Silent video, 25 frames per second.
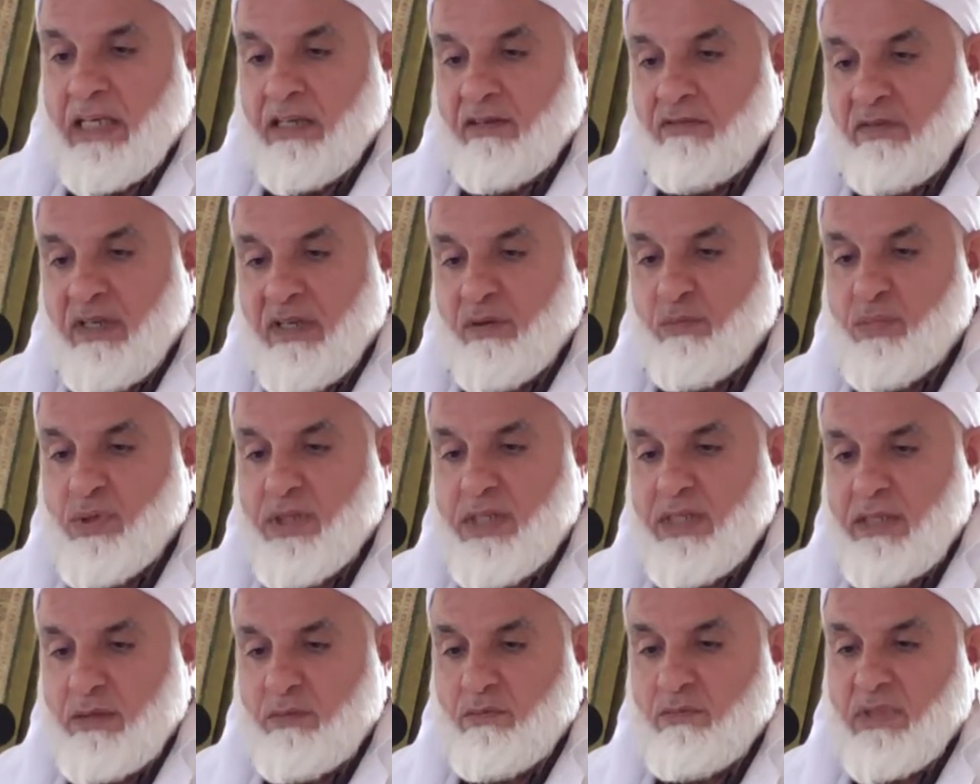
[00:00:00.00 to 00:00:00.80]
ve
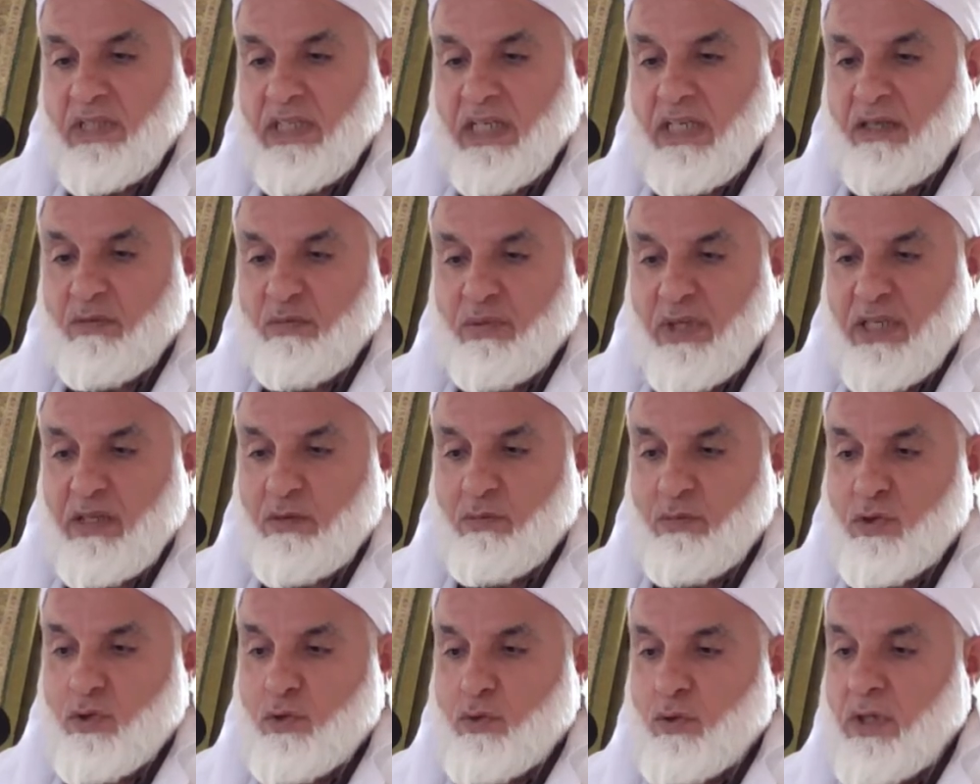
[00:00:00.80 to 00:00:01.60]
bizim
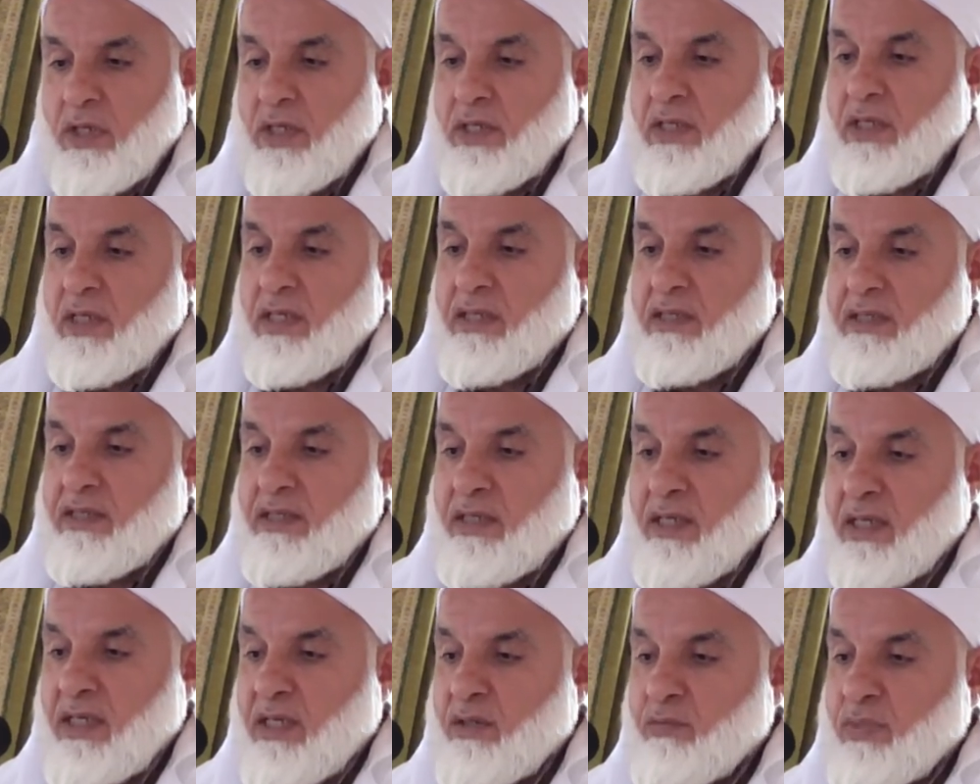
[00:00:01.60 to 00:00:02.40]
rehberimiz olan
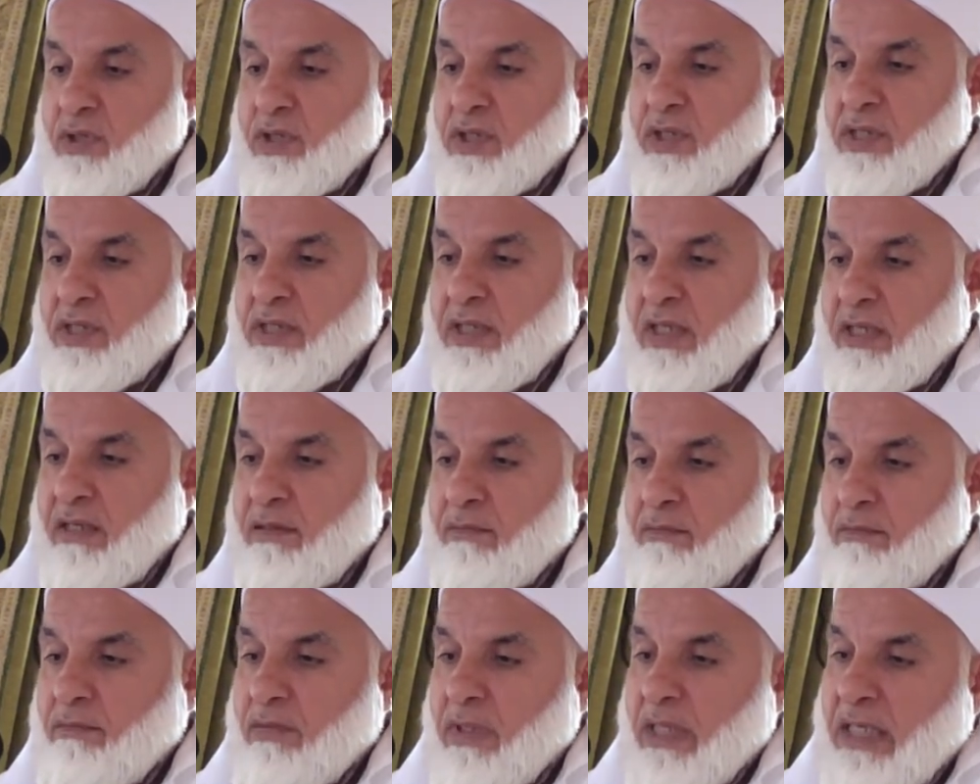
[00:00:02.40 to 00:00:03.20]
ashab-ı
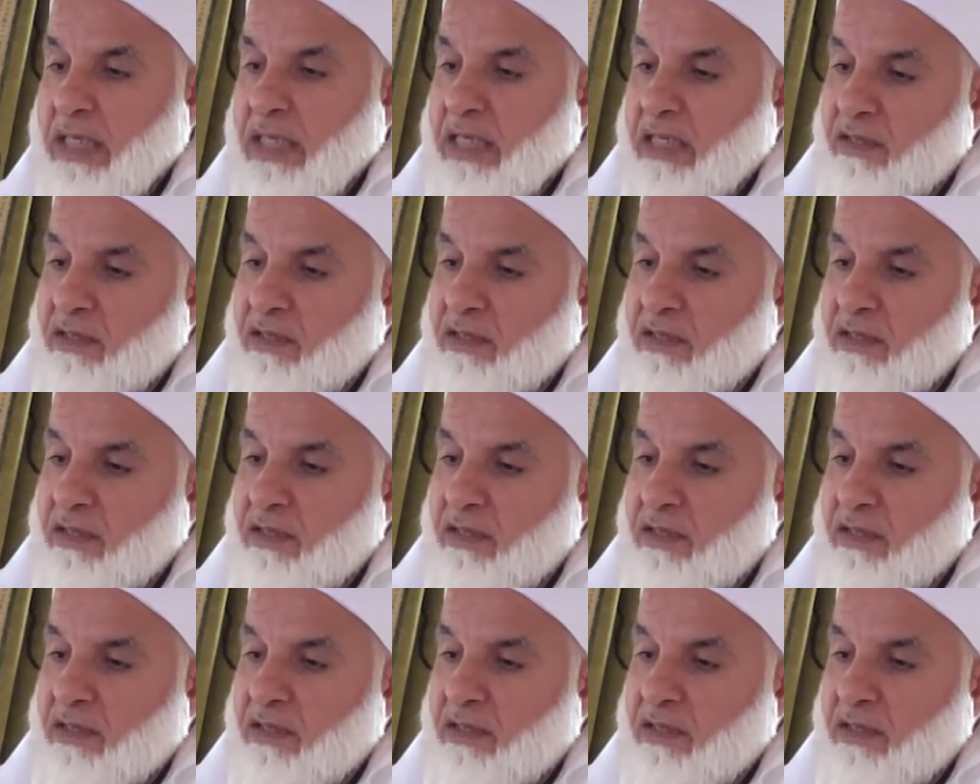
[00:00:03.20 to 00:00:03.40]
kiram